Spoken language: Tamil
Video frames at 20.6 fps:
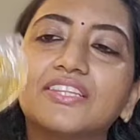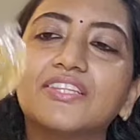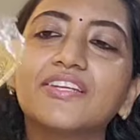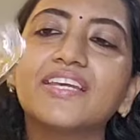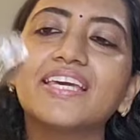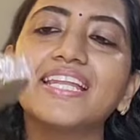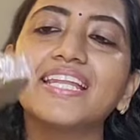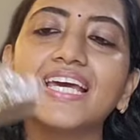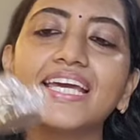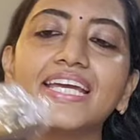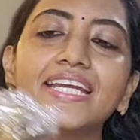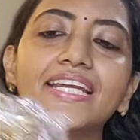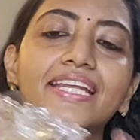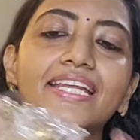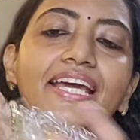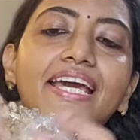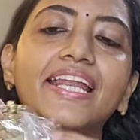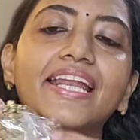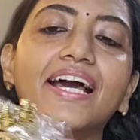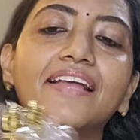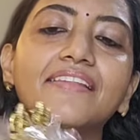த்ரீ நைன்டி
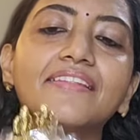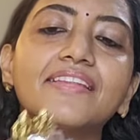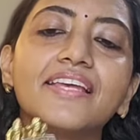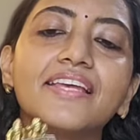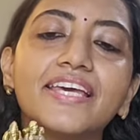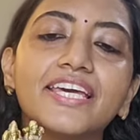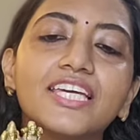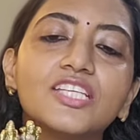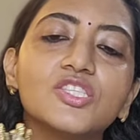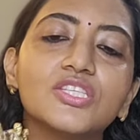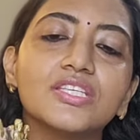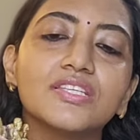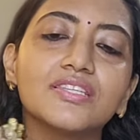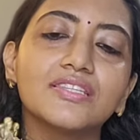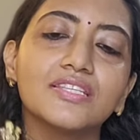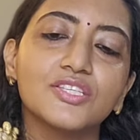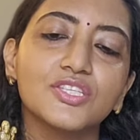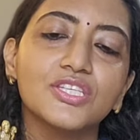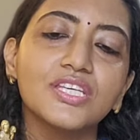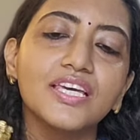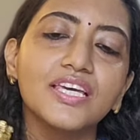நைன் அந்த ரேஞ்ச்
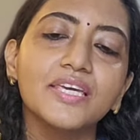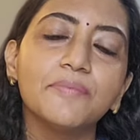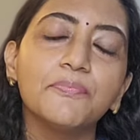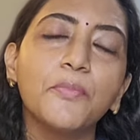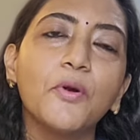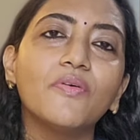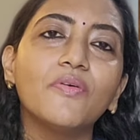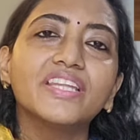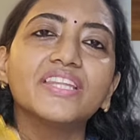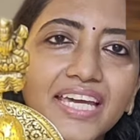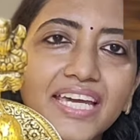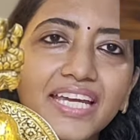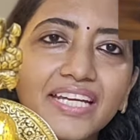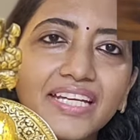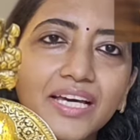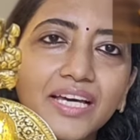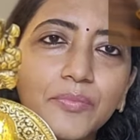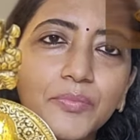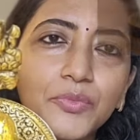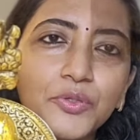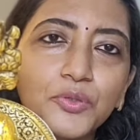இருந்துச்சு இப்போ வந்து
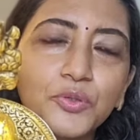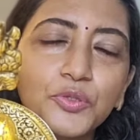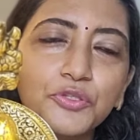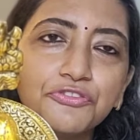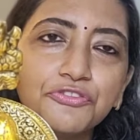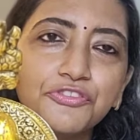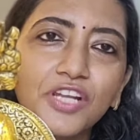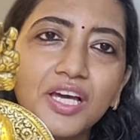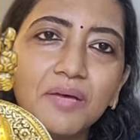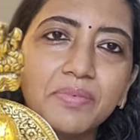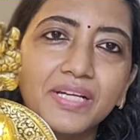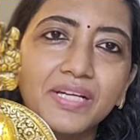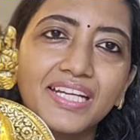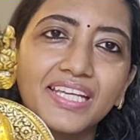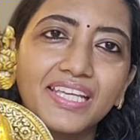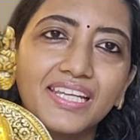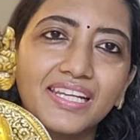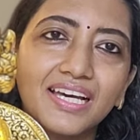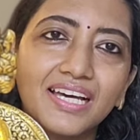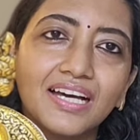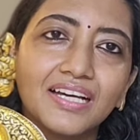ரேட்டா பியூட்டிஃபுல்லாக
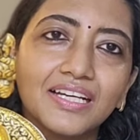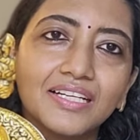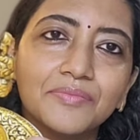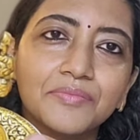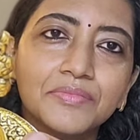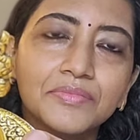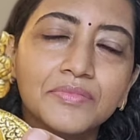பண்ணியிருக்காங்க